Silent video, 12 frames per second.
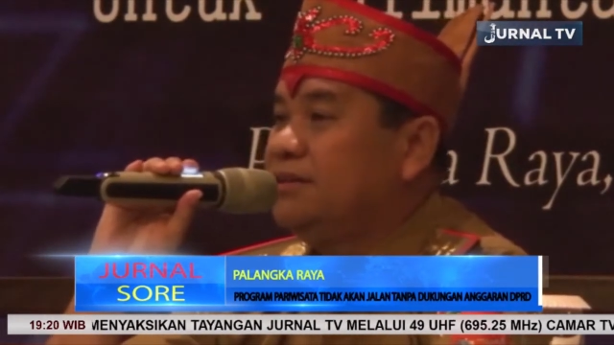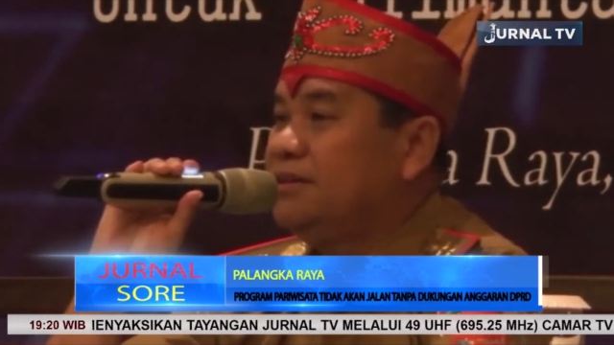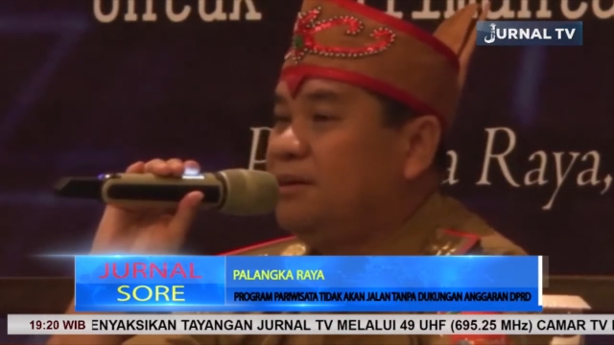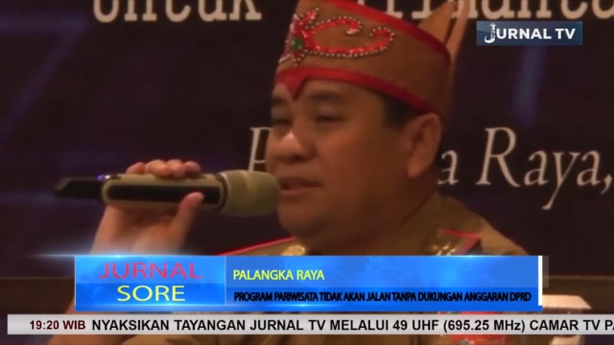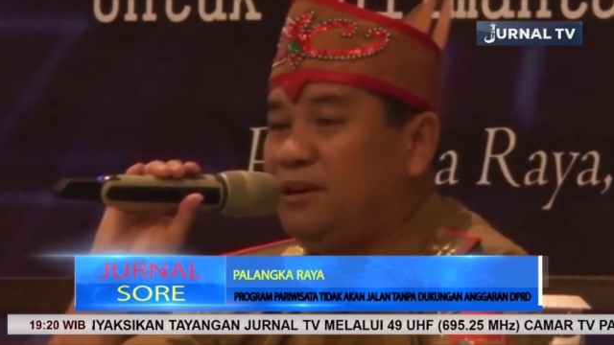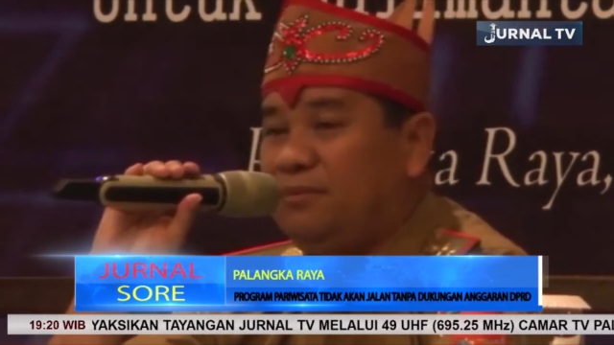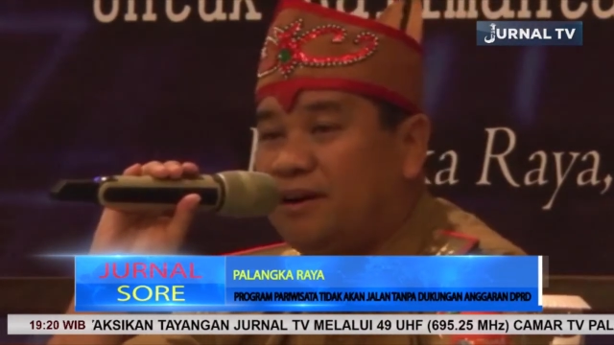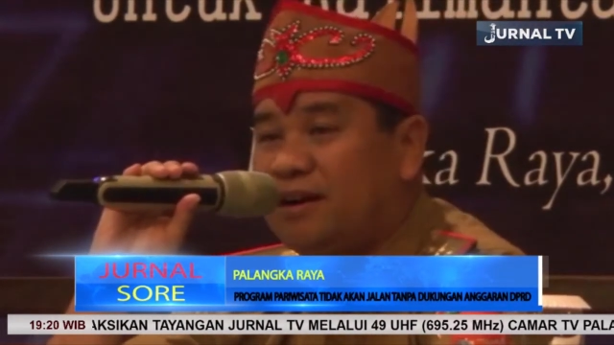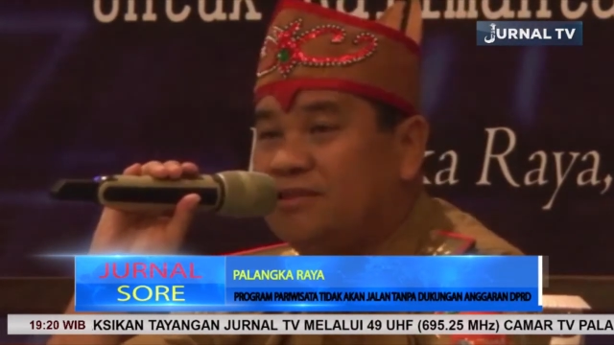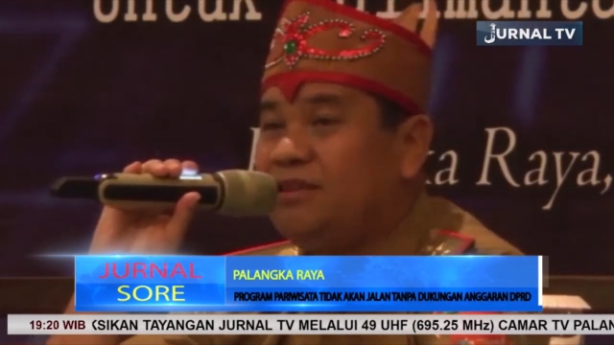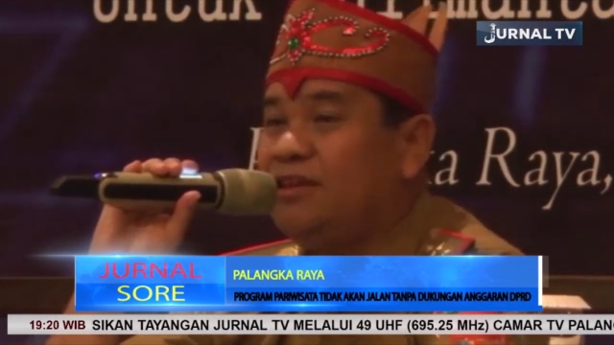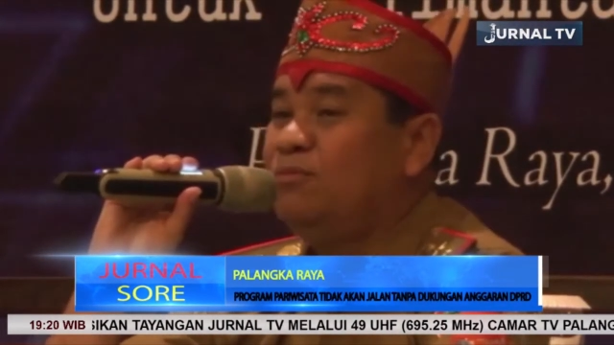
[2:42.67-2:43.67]
kami terima
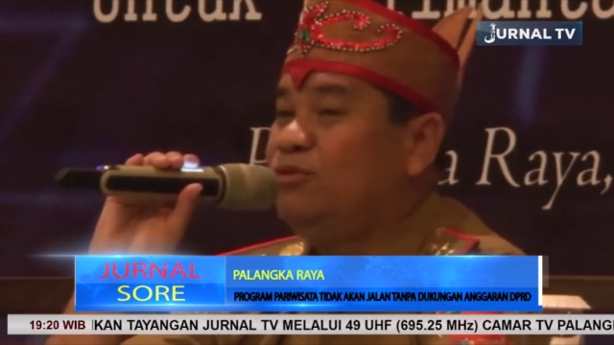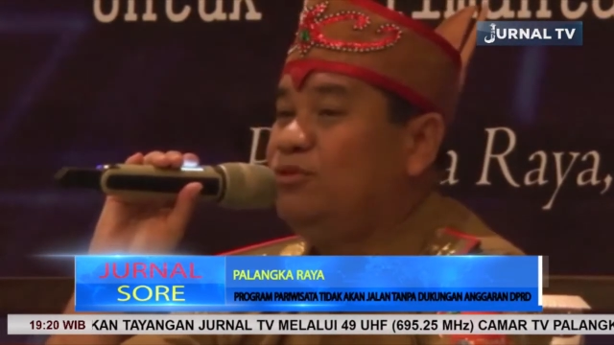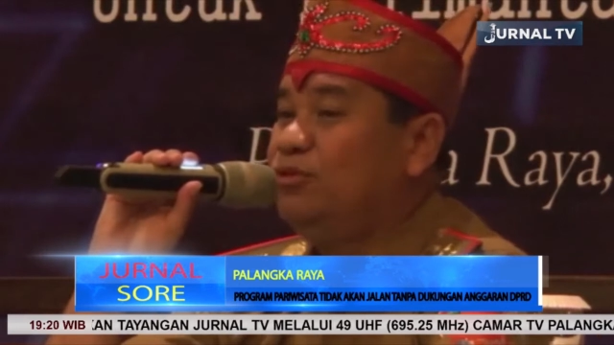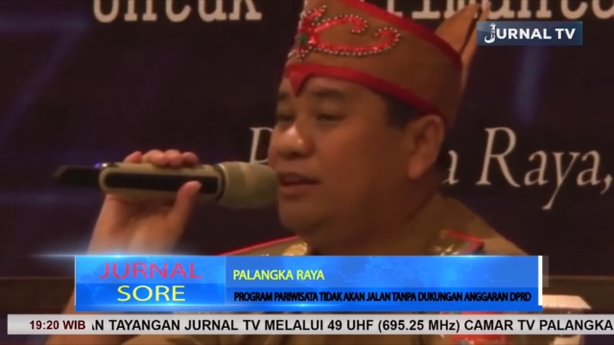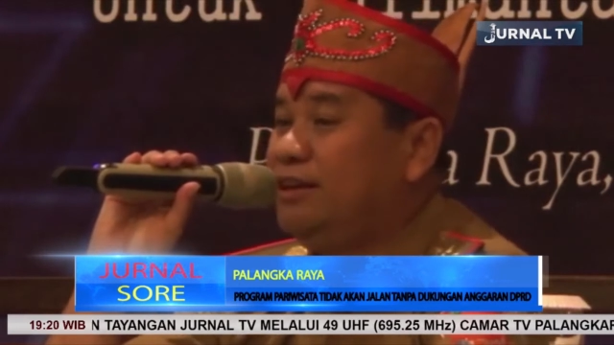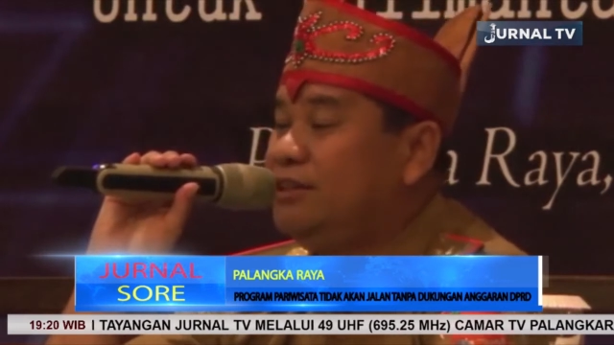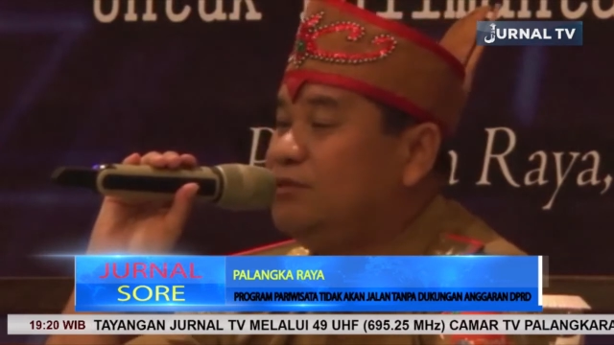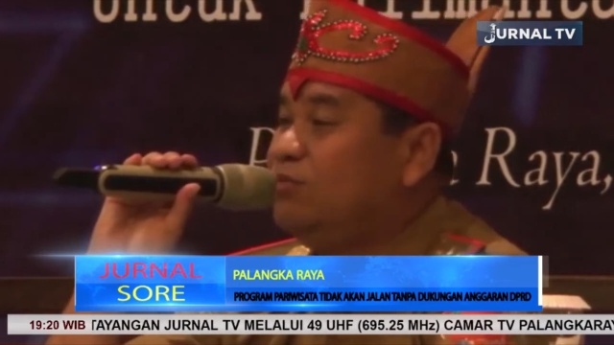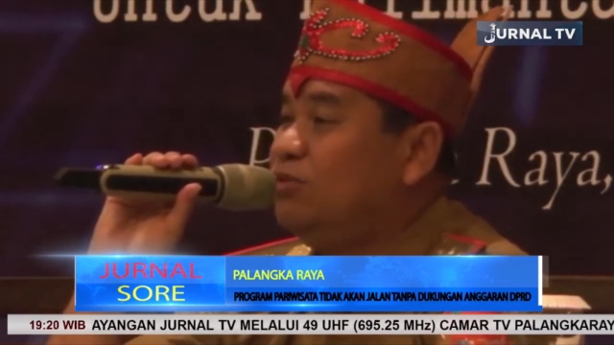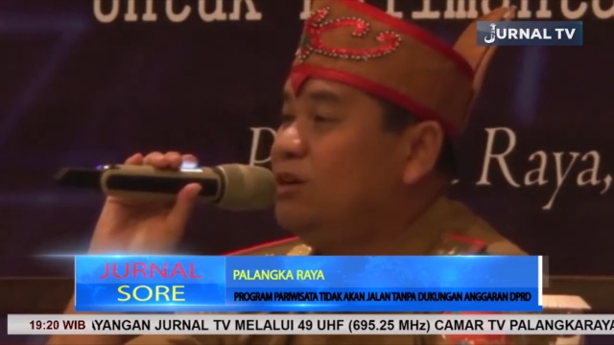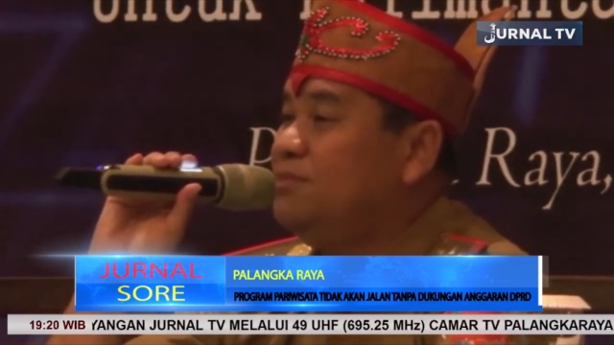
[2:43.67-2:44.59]
kasih ilmu tadi semoga